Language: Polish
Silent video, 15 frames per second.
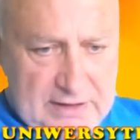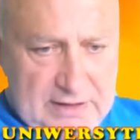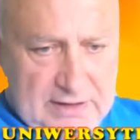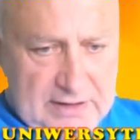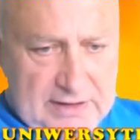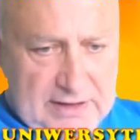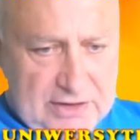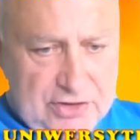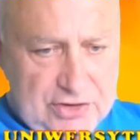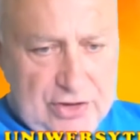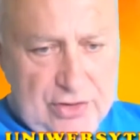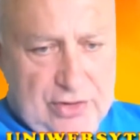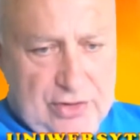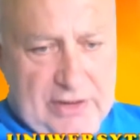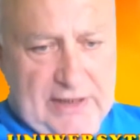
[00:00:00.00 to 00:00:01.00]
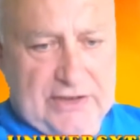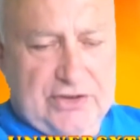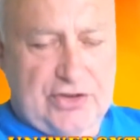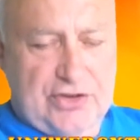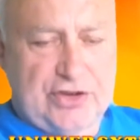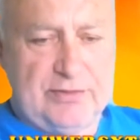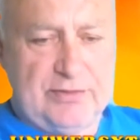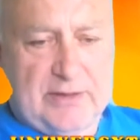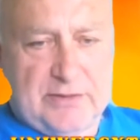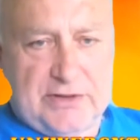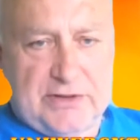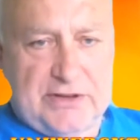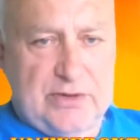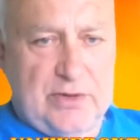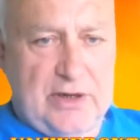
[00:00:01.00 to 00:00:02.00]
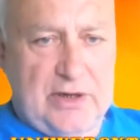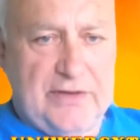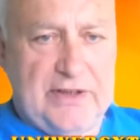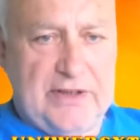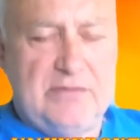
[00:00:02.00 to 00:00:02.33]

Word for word: Także ruch A3 mamy z głowy.